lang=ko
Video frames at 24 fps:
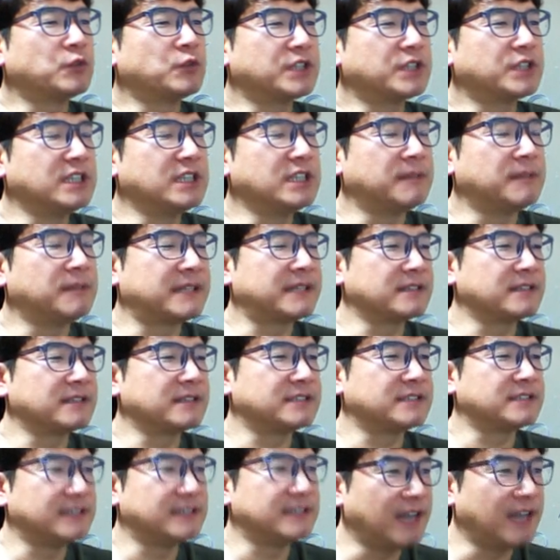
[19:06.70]
키를
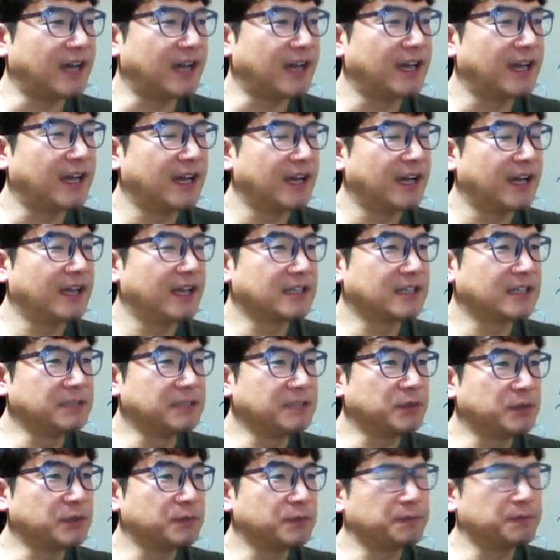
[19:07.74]
만들어진다.
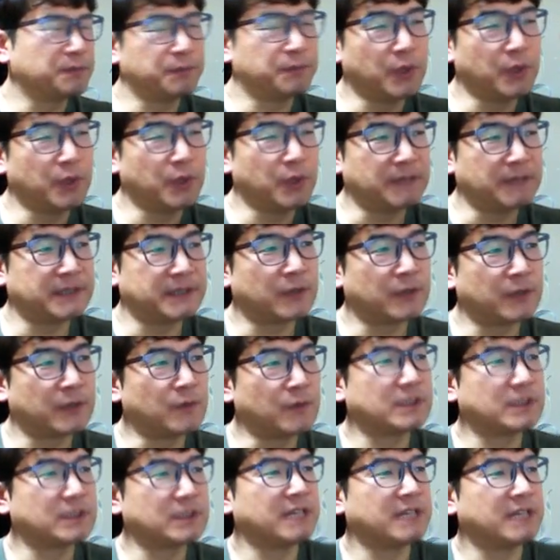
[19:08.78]
그림으로 표현하면 되고 그
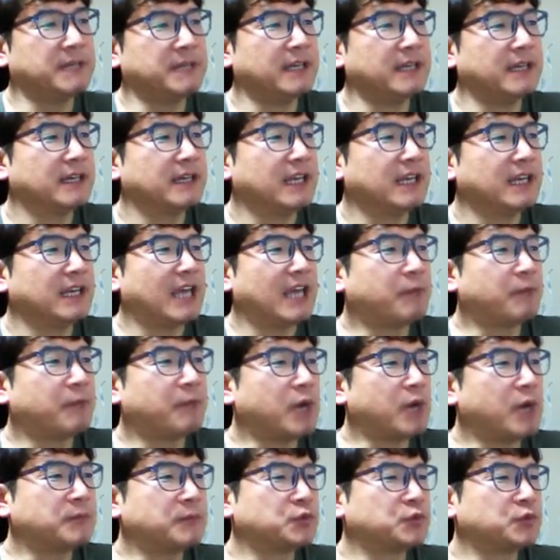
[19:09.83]
다음에 F
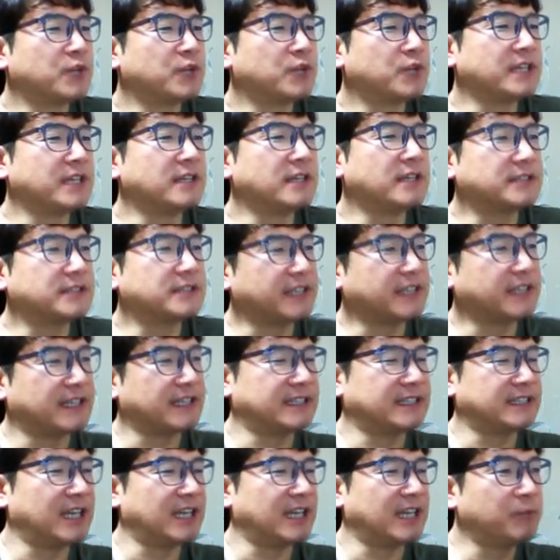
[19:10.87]
함수가 16개가
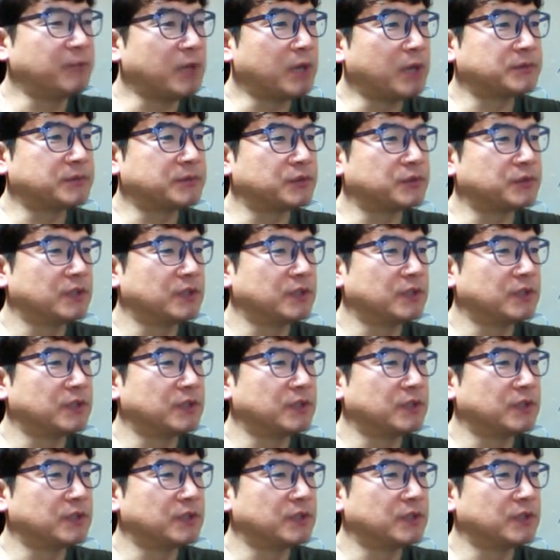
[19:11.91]
있다. F 함수.